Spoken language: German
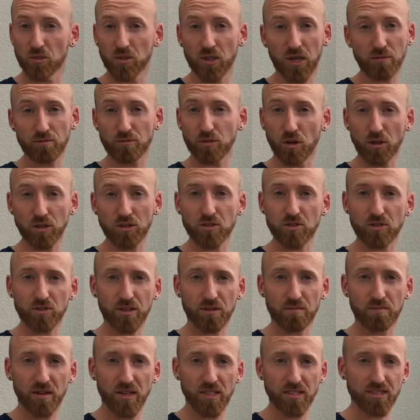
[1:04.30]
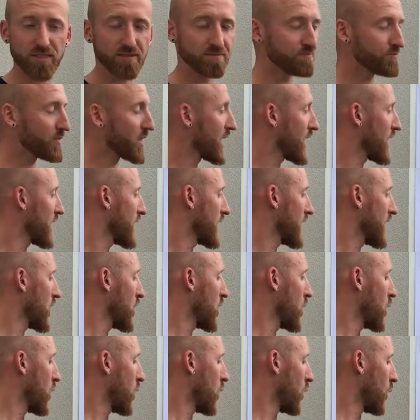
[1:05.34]
oder einem Freund zusammen machst.
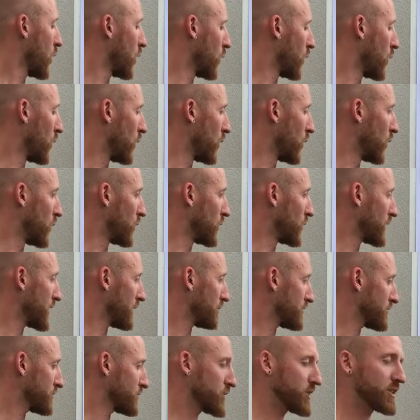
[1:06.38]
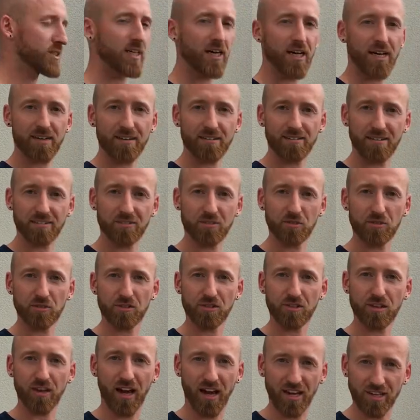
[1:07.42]
Und damit würde ich sagen, lass
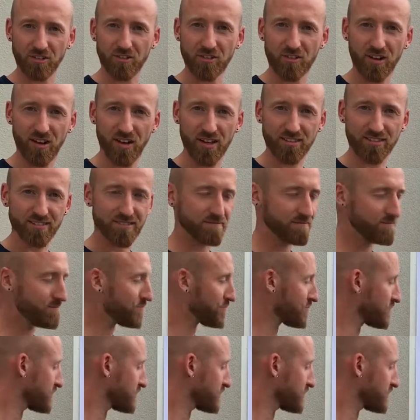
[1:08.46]
uns reinstarten,